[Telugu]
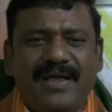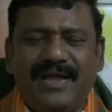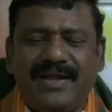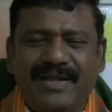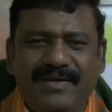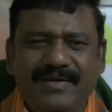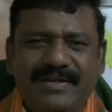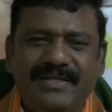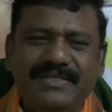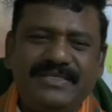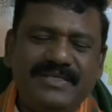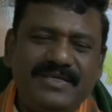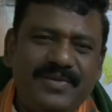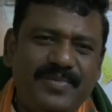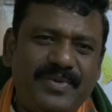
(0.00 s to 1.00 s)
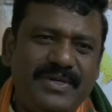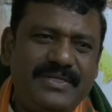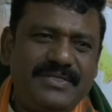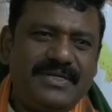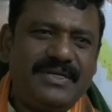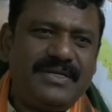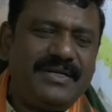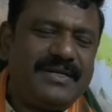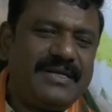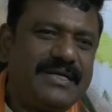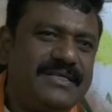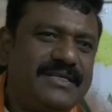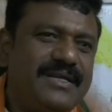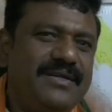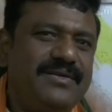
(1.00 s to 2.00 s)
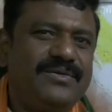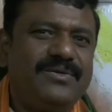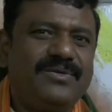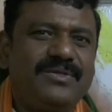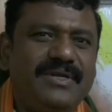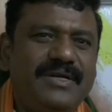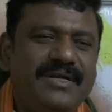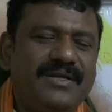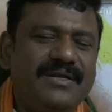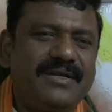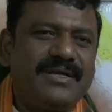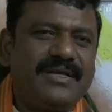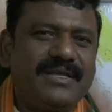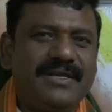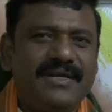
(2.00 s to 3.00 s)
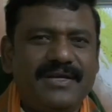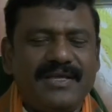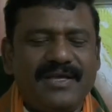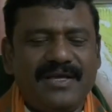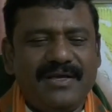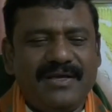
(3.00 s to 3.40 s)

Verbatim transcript: అట్లనే నేను చిన్నప్పటి నుంచైనా నేను రాజకీయాలు యూత్ లీడర్గా క్రికెట్